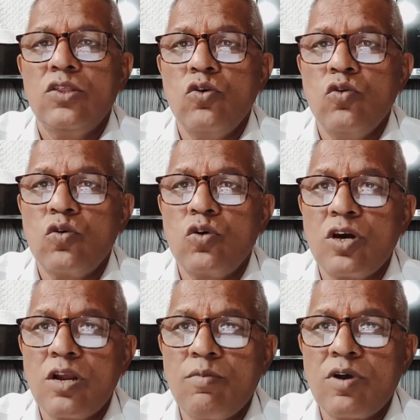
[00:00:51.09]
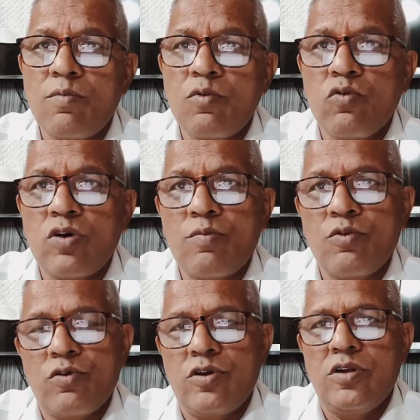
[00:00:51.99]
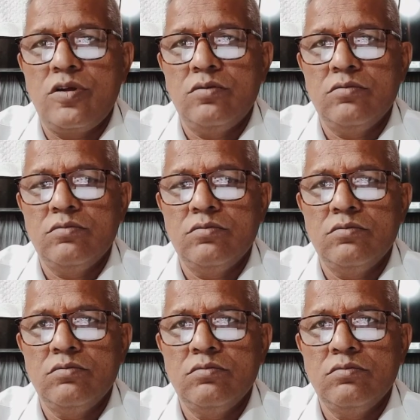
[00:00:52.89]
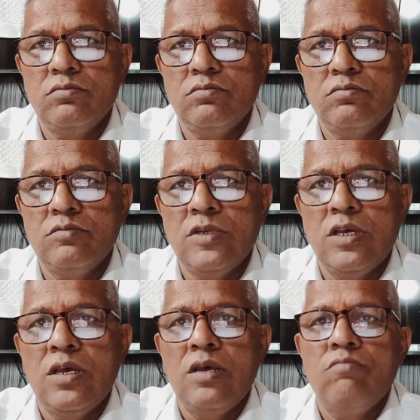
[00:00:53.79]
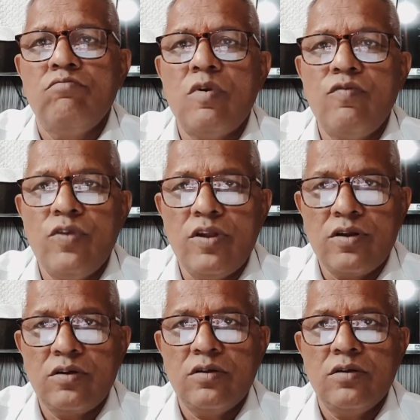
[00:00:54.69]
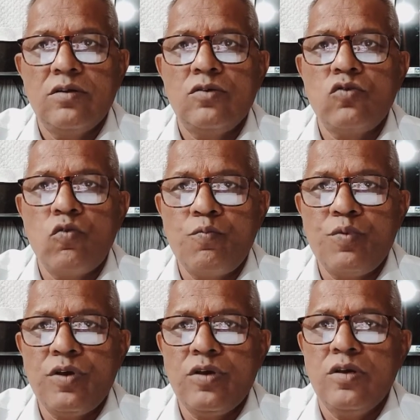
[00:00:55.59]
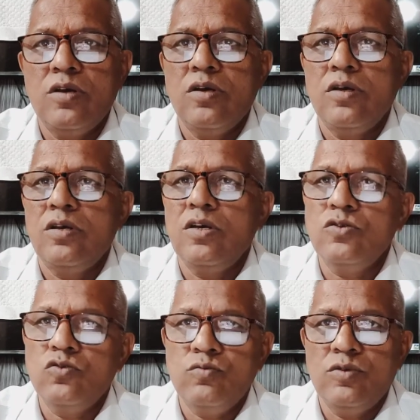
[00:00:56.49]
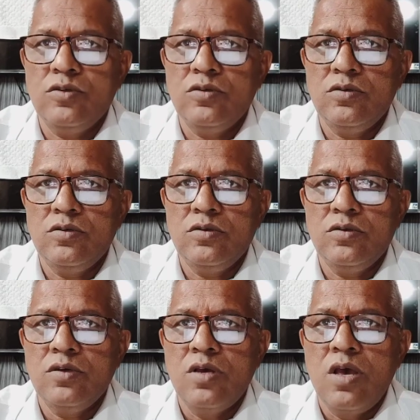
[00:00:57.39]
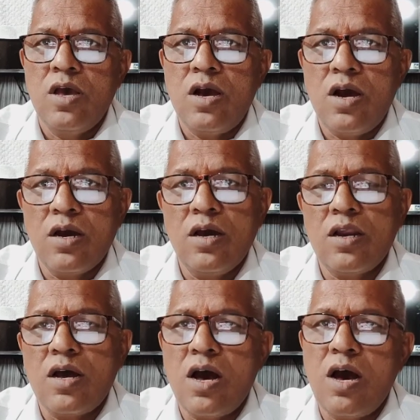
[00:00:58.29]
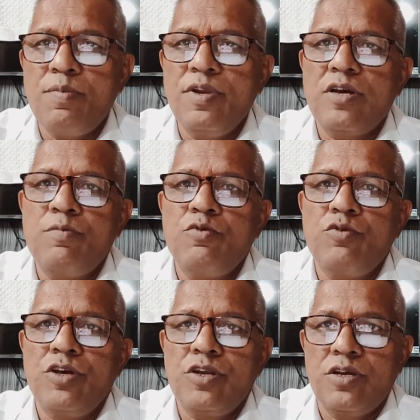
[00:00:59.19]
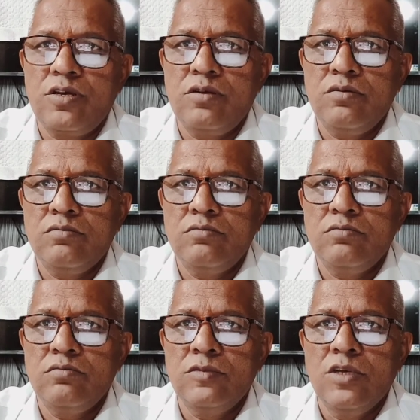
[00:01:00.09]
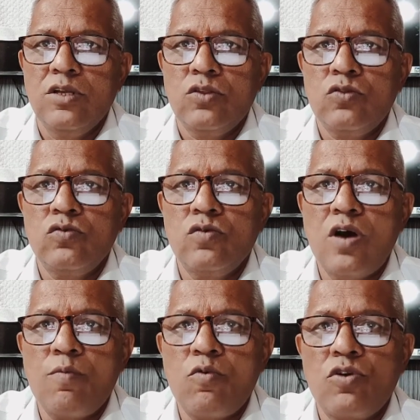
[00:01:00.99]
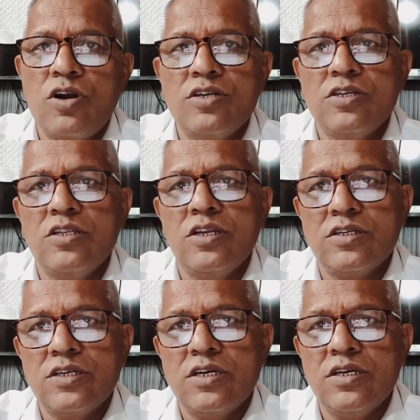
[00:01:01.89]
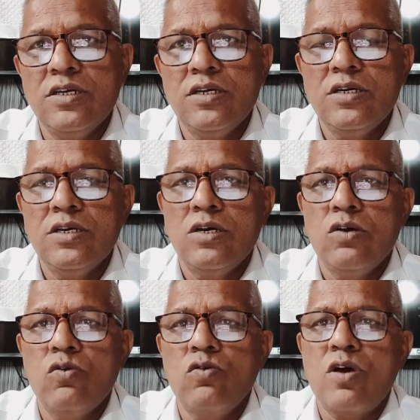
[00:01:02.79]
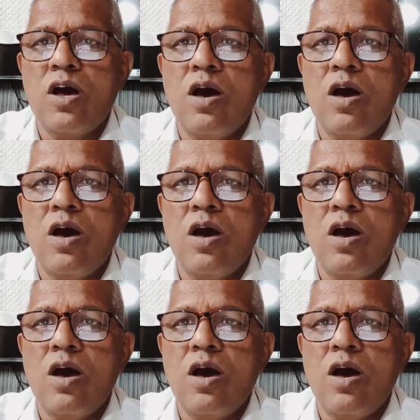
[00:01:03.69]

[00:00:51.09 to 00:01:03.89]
तो गर्म कपड़ों का प्रयोग करना है मफलर टोपी या जो भी अगर आप इनका प्रयोग नहीं करेंगे तो आपको ठंड जल्दी लग जाएगी और